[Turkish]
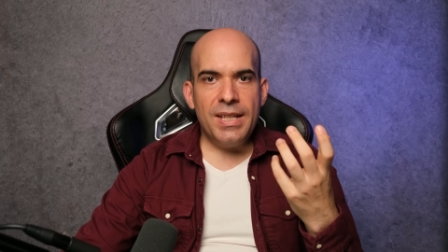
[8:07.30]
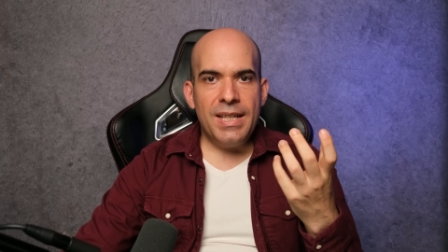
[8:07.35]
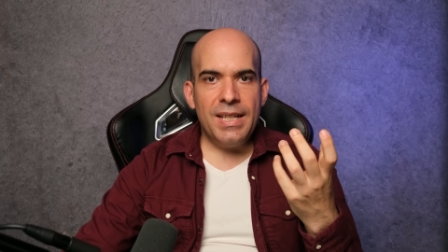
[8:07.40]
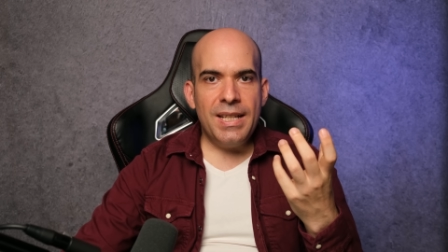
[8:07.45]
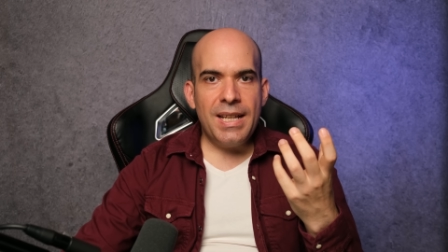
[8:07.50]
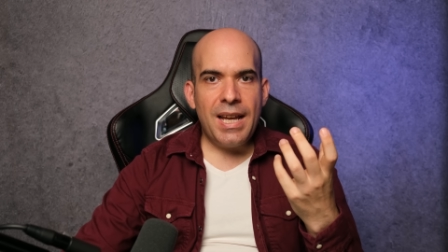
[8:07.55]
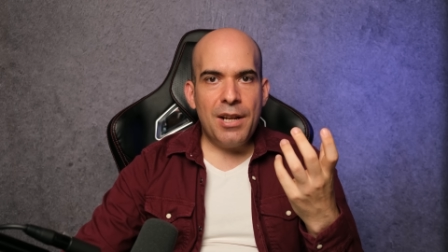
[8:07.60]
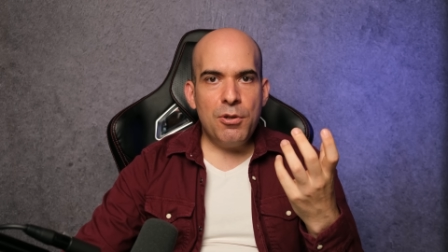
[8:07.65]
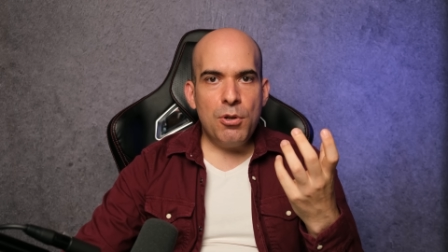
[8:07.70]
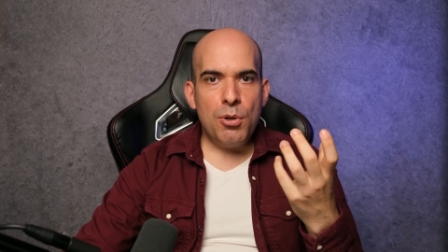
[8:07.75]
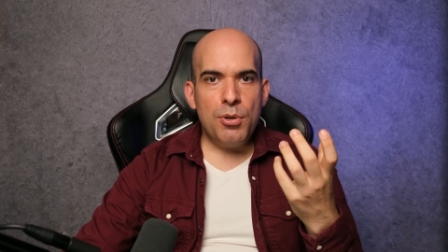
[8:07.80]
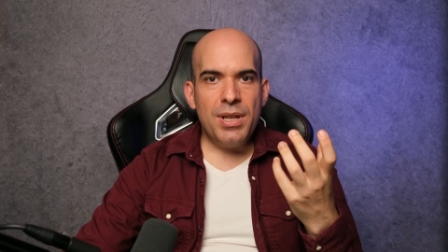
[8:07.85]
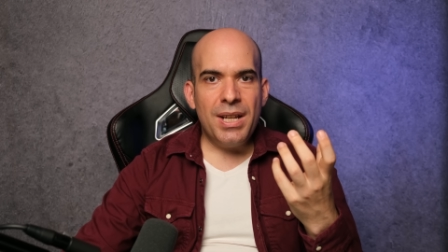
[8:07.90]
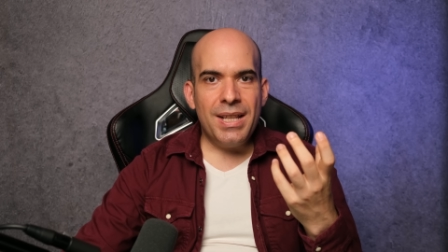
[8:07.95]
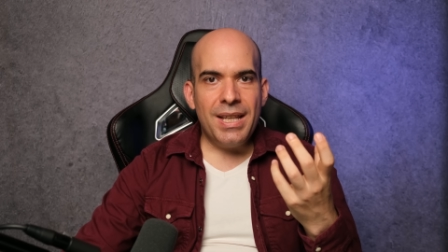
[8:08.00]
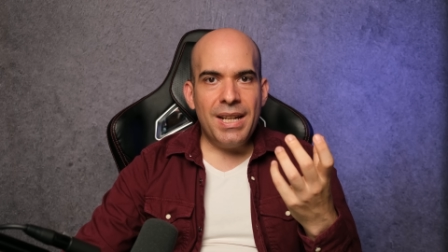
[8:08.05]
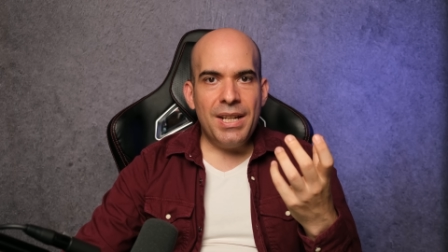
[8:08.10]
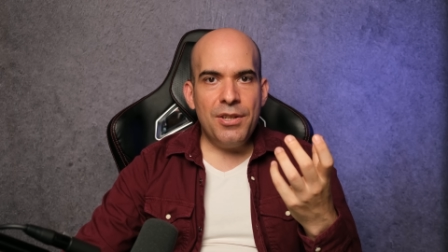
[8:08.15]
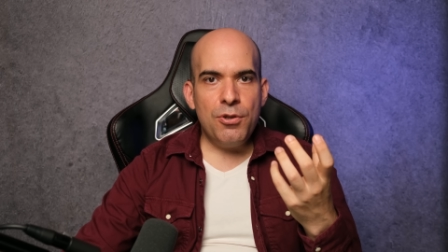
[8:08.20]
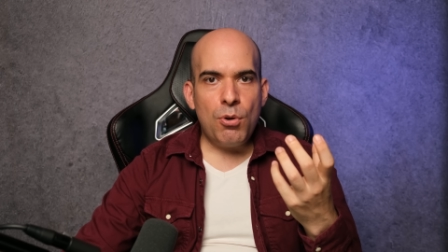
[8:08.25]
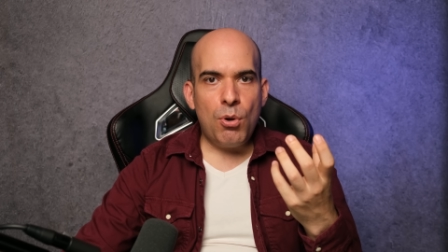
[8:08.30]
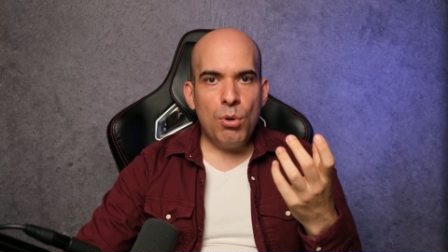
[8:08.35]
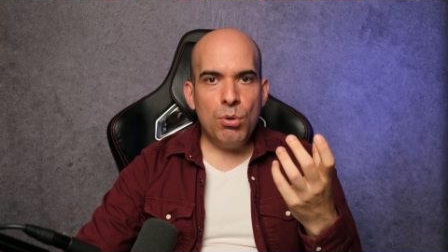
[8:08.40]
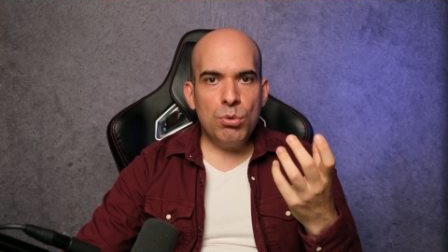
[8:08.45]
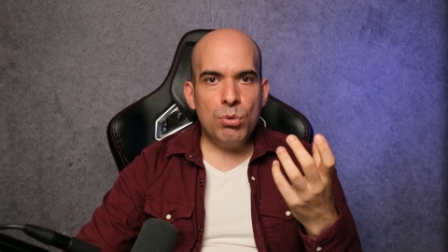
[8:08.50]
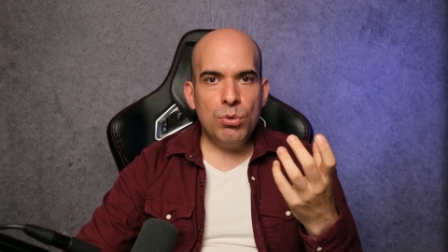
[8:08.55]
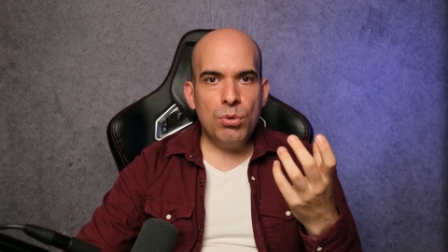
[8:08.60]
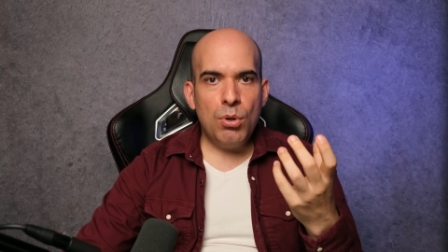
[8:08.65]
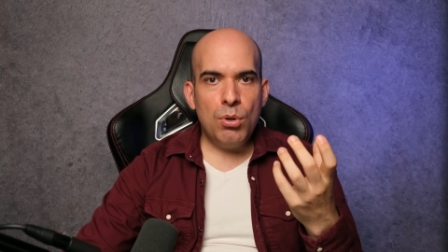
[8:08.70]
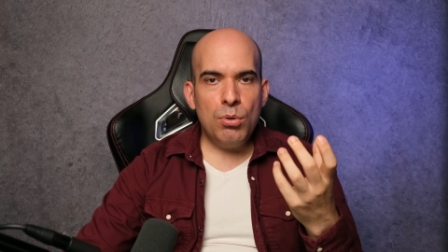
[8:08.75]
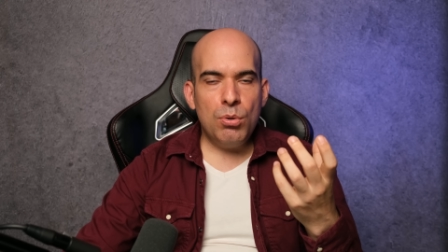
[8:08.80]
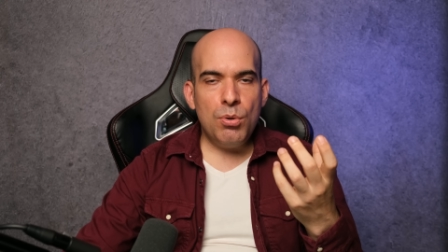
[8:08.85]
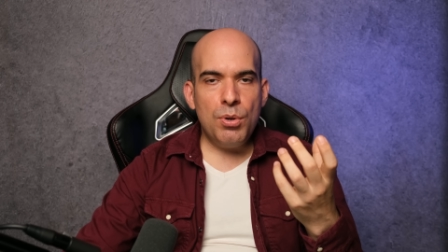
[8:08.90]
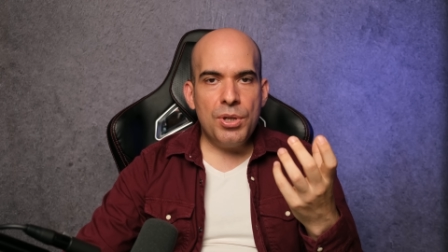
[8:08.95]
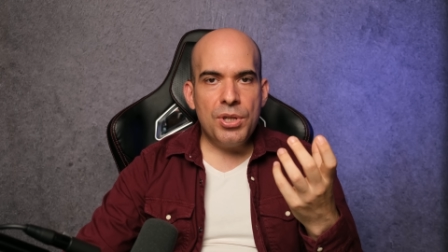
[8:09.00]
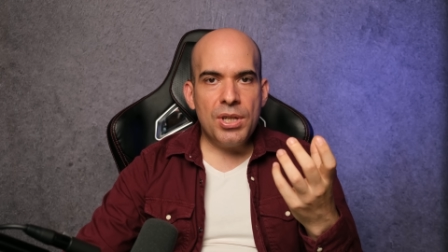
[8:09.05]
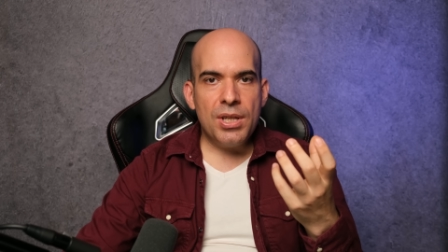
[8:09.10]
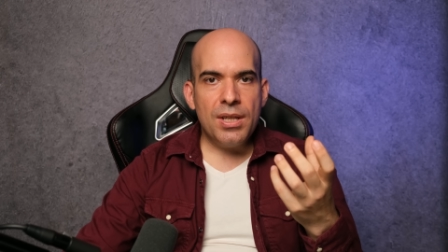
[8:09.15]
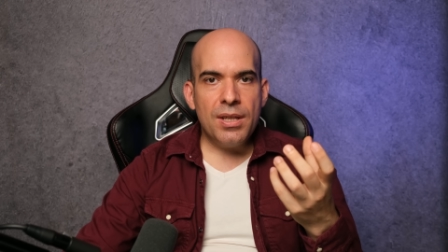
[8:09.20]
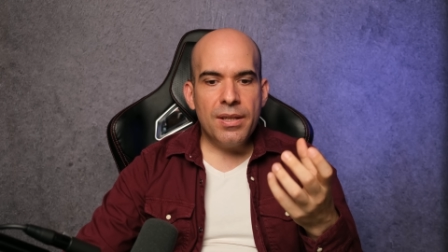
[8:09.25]
DDR4 yeterince olgun olduğu
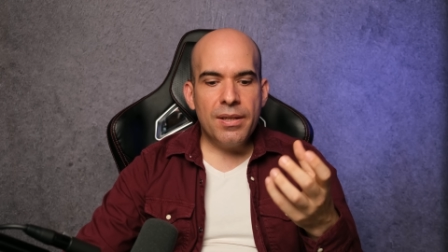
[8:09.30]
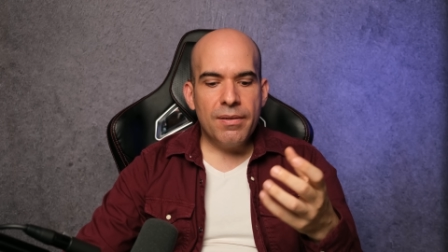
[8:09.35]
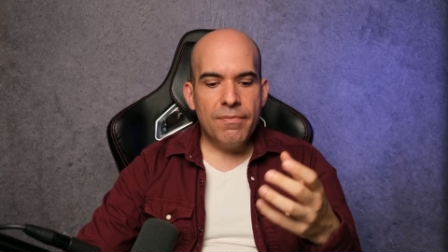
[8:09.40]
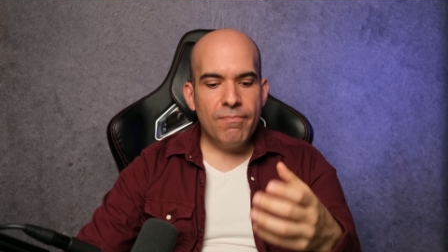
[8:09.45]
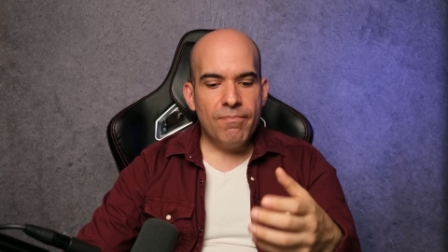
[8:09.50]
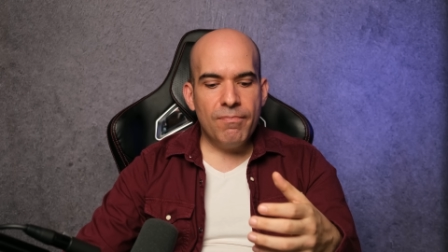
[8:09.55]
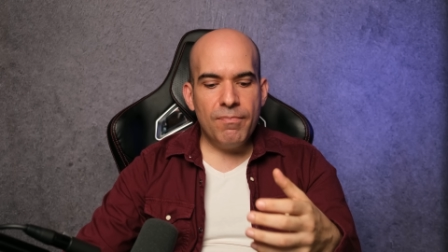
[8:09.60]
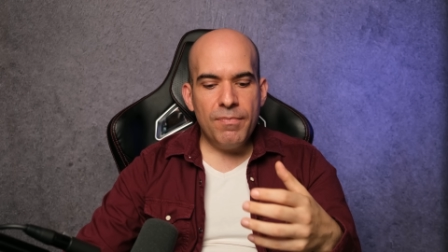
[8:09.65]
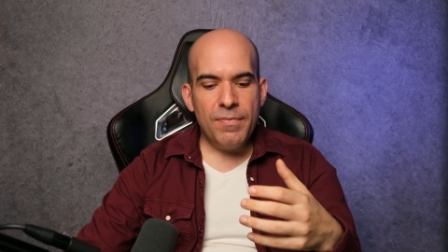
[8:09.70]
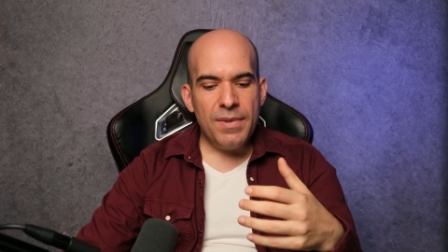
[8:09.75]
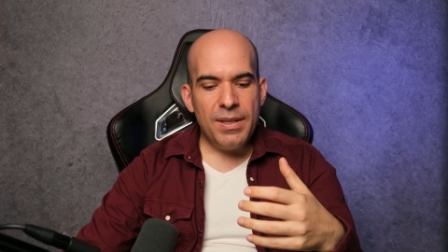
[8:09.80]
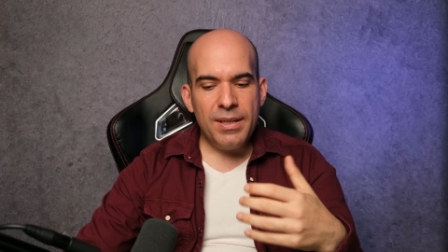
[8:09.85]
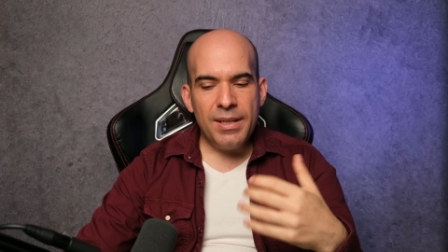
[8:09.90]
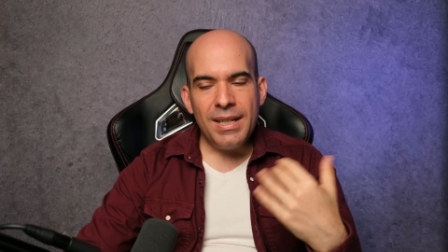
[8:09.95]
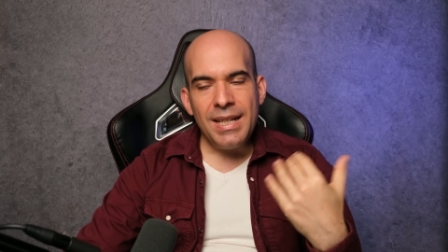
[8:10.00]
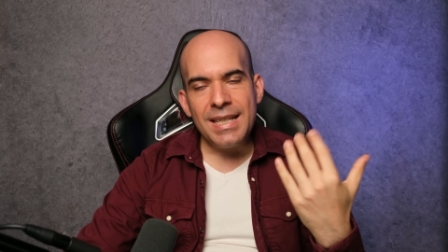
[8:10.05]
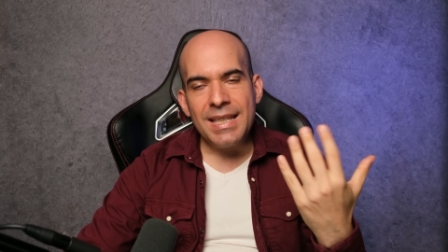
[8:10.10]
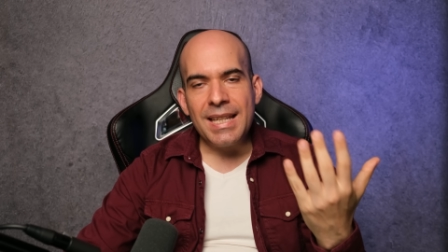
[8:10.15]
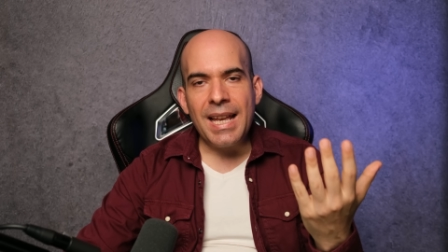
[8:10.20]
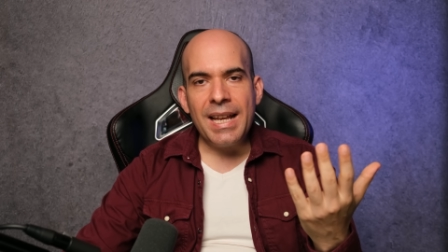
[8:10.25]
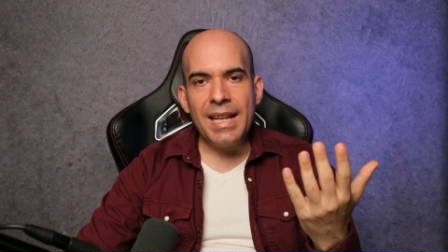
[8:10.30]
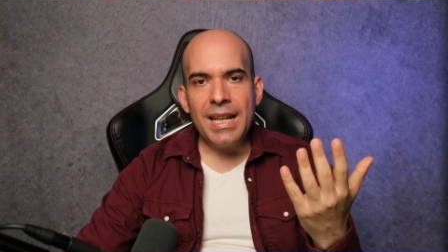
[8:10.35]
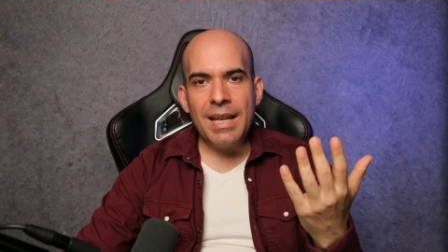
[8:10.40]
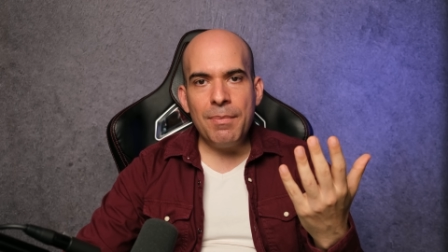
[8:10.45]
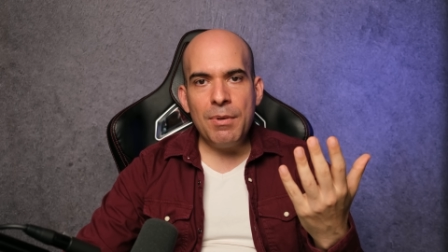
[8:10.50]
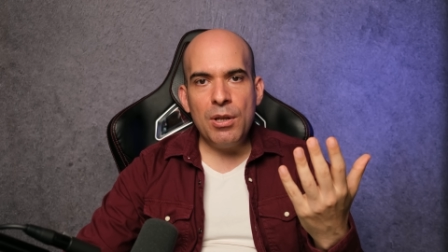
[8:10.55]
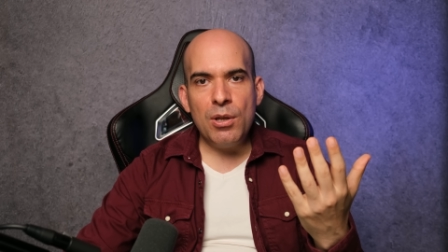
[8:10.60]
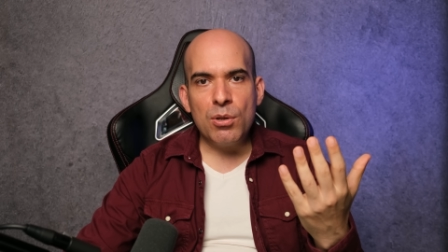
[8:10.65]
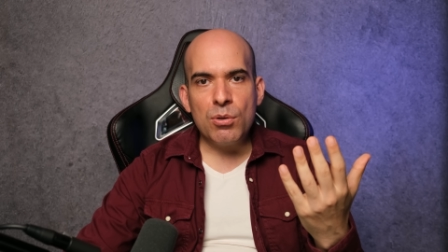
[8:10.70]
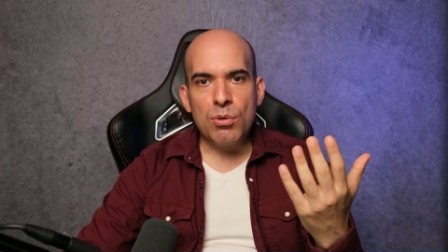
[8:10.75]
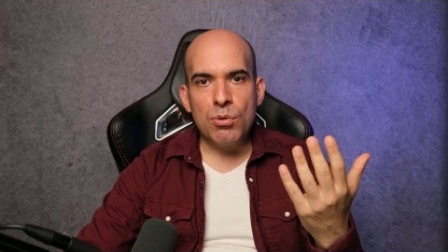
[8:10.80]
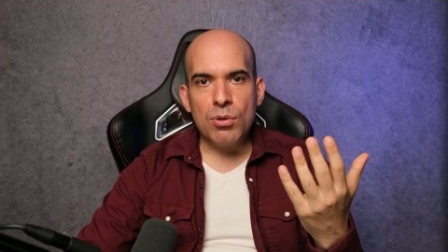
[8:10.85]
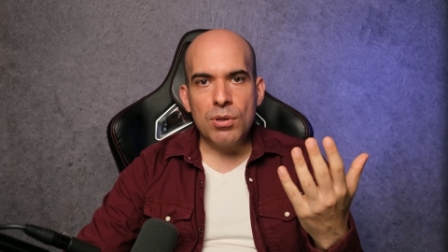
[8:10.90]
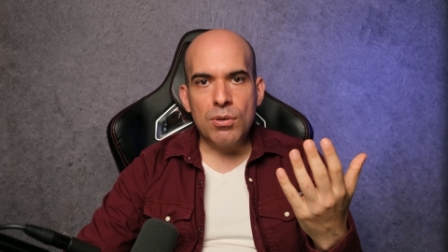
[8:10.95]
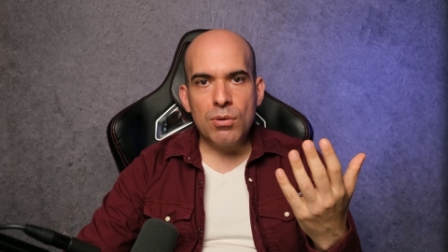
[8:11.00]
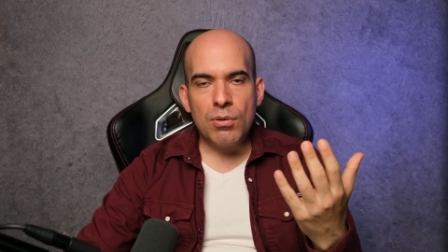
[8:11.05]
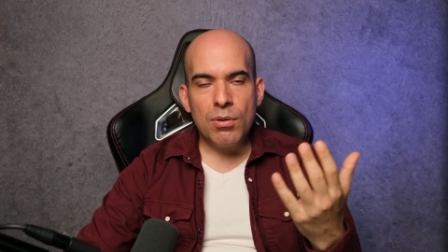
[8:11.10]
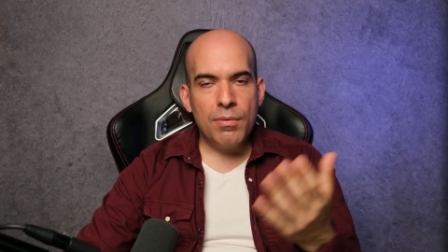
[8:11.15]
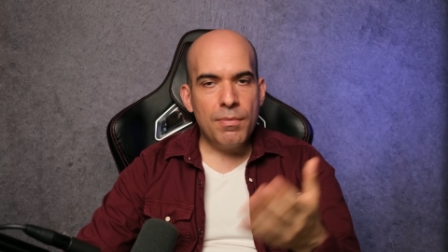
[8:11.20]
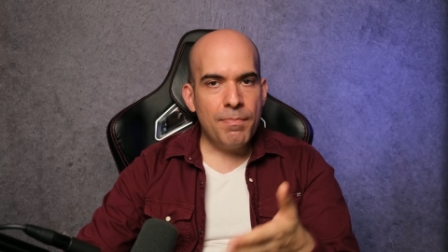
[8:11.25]
için riske
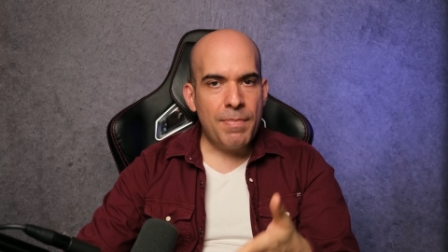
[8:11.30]
girebiliyorsunuz.